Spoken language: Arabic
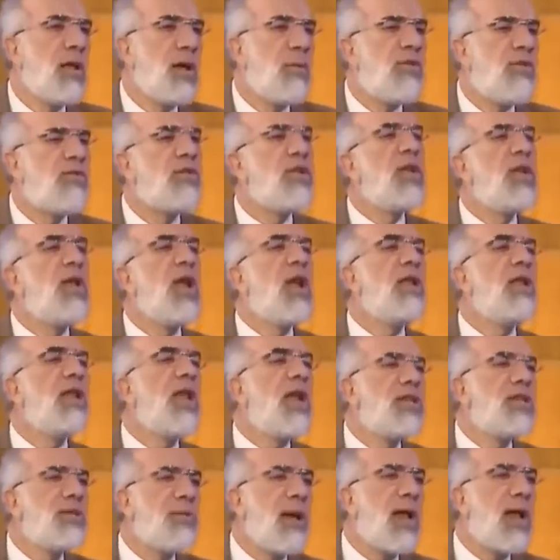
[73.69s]
امال فاضيين
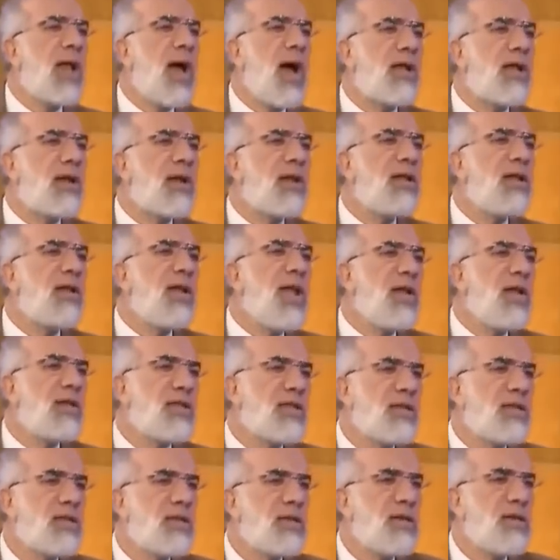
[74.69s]
نهجم على اعراض
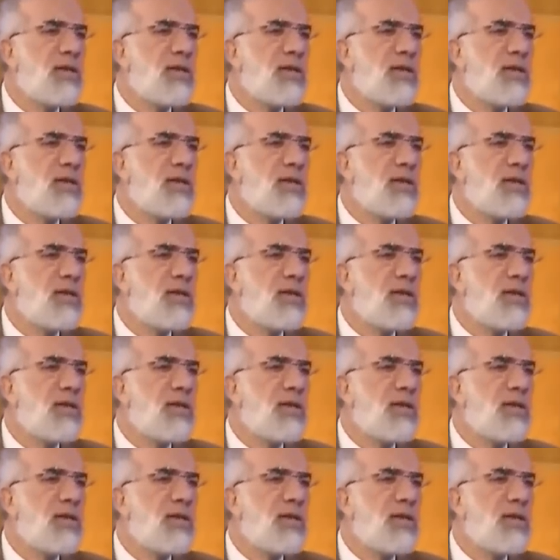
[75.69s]
الناس